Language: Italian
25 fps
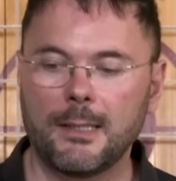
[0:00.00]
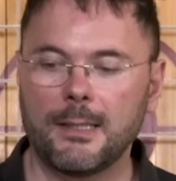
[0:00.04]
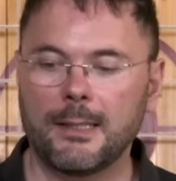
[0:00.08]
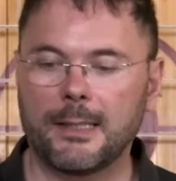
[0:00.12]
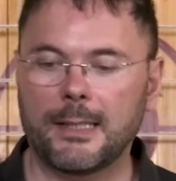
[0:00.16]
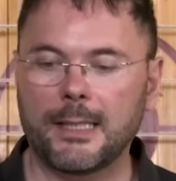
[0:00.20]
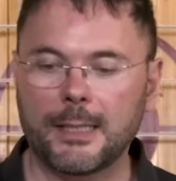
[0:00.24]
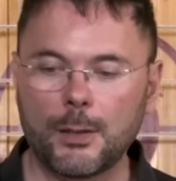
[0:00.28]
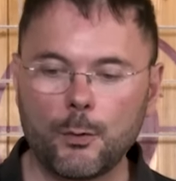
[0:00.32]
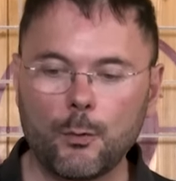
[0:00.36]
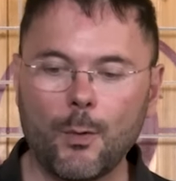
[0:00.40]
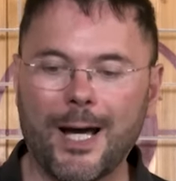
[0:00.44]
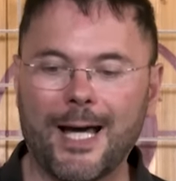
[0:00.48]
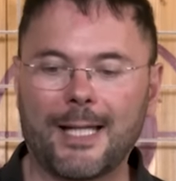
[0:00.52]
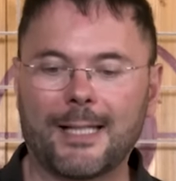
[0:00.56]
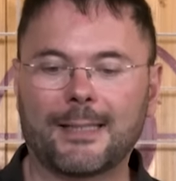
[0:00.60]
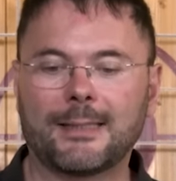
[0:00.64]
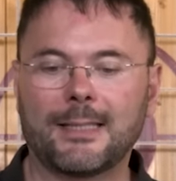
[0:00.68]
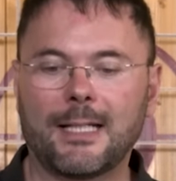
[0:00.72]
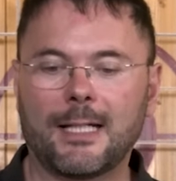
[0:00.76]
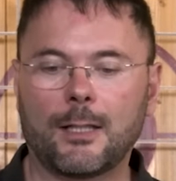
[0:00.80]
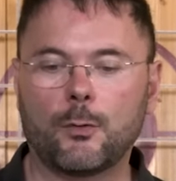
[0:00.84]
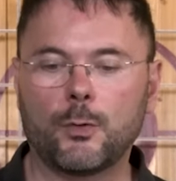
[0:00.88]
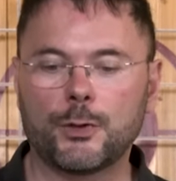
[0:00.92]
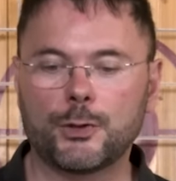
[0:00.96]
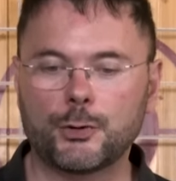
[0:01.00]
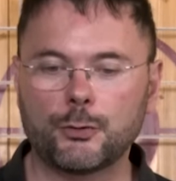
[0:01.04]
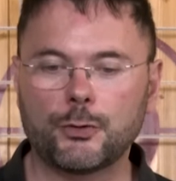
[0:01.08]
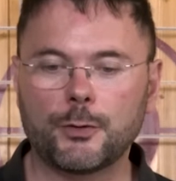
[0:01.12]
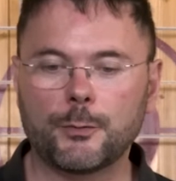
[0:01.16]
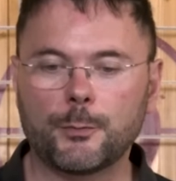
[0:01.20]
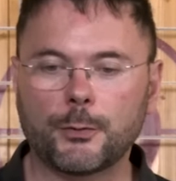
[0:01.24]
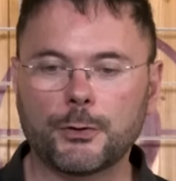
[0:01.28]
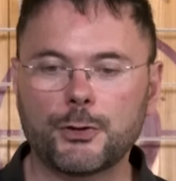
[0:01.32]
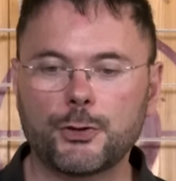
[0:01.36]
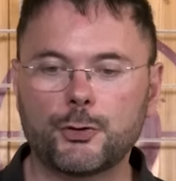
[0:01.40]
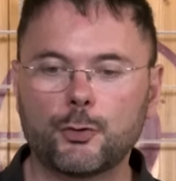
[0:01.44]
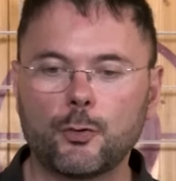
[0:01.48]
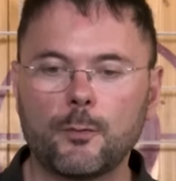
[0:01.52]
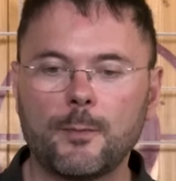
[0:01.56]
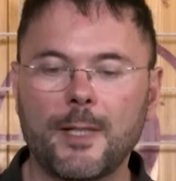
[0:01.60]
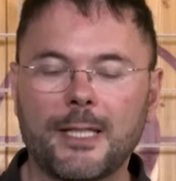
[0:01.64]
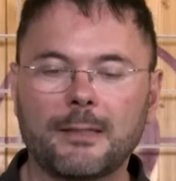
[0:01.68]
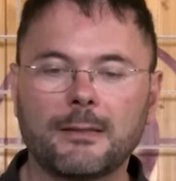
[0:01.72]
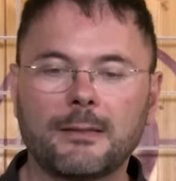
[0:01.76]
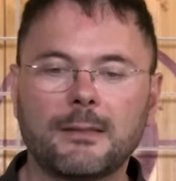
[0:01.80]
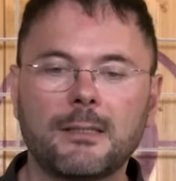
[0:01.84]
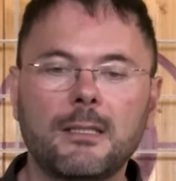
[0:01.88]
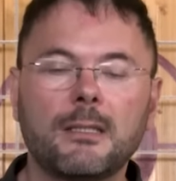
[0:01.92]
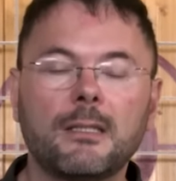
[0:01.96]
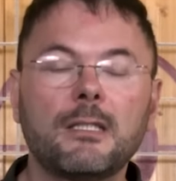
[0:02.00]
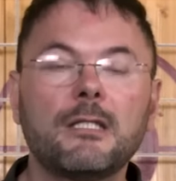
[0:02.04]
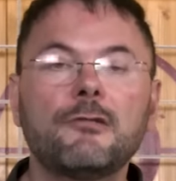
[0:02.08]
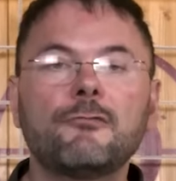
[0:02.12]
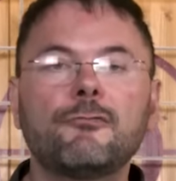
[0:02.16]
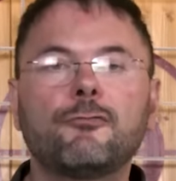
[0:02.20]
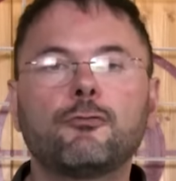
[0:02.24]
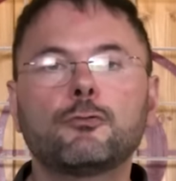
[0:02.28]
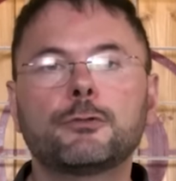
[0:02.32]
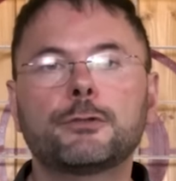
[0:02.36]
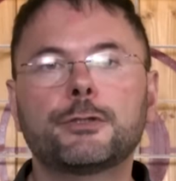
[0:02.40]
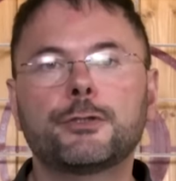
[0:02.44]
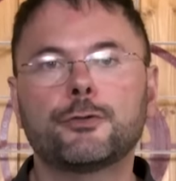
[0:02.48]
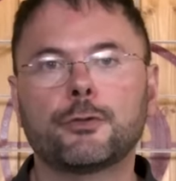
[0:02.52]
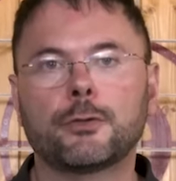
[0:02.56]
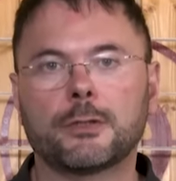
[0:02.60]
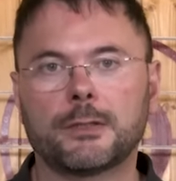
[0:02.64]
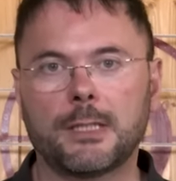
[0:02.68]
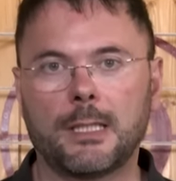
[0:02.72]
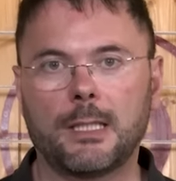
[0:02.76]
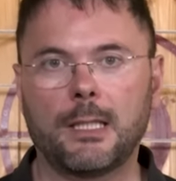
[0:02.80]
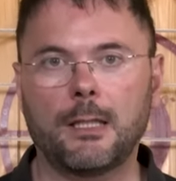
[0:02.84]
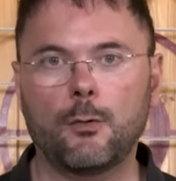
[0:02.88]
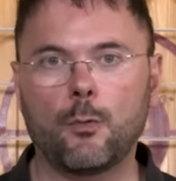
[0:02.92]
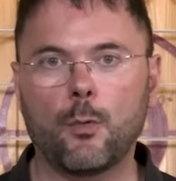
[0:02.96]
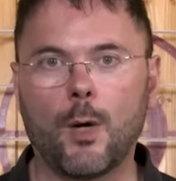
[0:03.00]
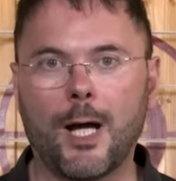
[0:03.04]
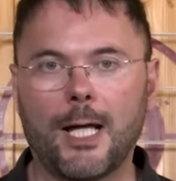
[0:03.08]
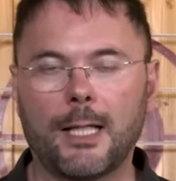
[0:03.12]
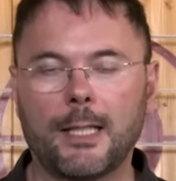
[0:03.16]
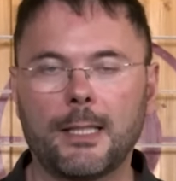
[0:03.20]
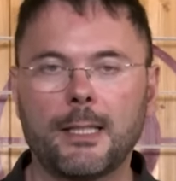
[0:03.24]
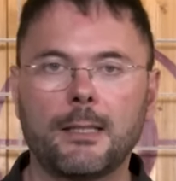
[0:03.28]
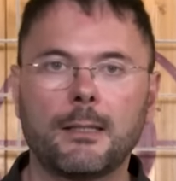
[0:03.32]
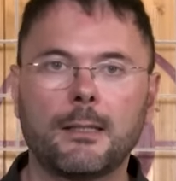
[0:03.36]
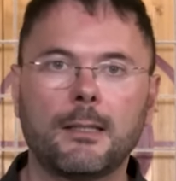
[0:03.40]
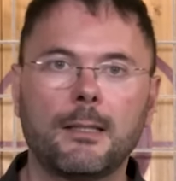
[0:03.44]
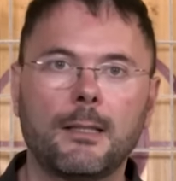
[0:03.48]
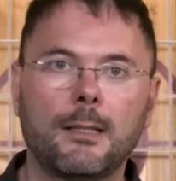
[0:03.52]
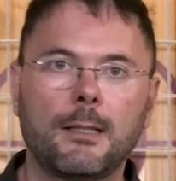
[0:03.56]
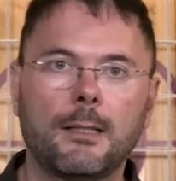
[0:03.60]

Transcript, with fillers: che riguarda questo tipo di strumenti in funzione della quale